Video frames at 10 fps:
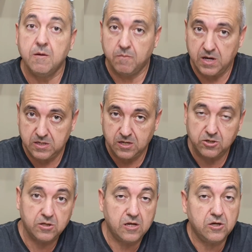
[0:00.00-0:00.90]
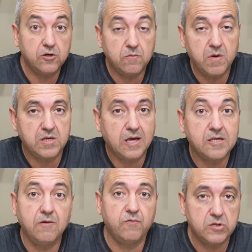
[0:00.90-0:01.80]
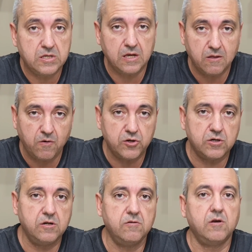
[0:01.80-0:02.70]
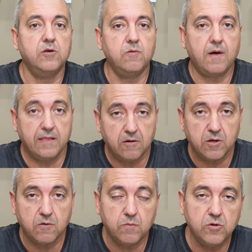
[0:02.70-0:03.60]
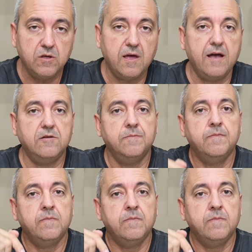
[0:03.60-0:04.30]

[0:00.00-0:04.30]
Mas antes da gente começar, se você não é inscrito aqui no canal da comunidade,